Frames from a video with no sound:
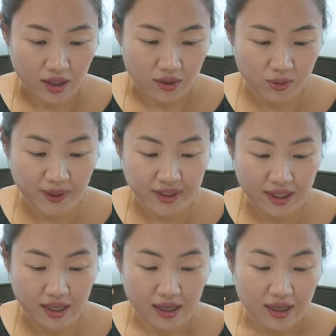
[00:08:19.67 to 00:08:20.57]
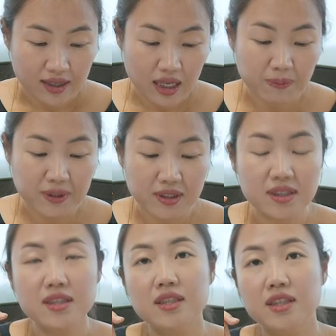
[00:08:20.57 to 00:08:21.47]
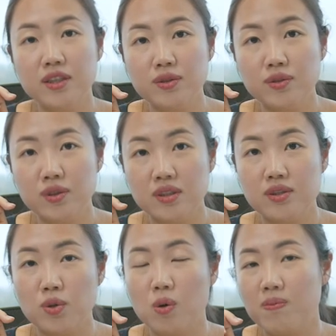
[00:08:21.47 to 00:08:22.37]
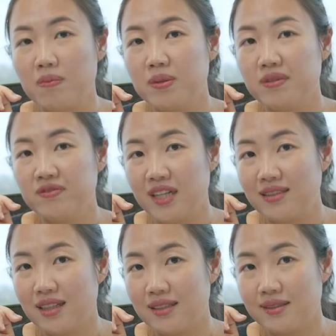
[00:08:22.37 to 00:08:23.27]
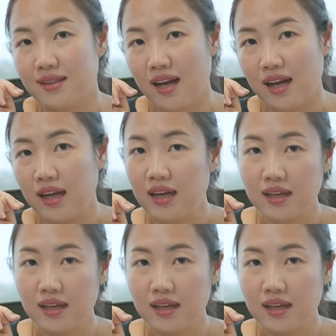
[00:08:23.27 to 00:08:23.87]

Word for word: 두 번째, 내 비즈니스를 키울 수 있는 좋은 방법이 프랜차이즈다.